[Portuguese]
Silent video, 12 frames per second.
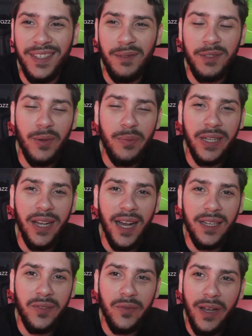Muito
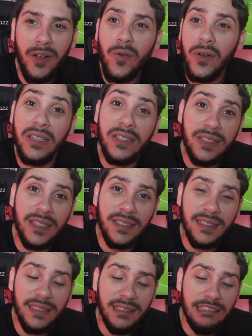obrigado. Vai
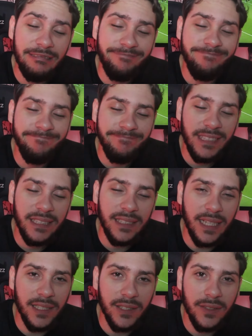Corinthians e, e
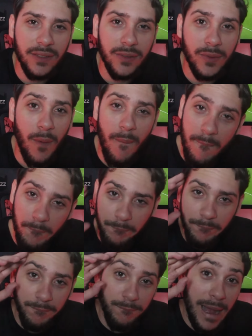é isso.
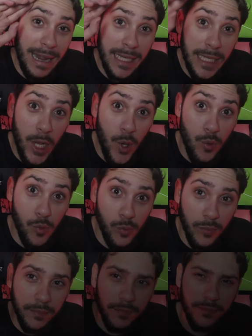Valeu.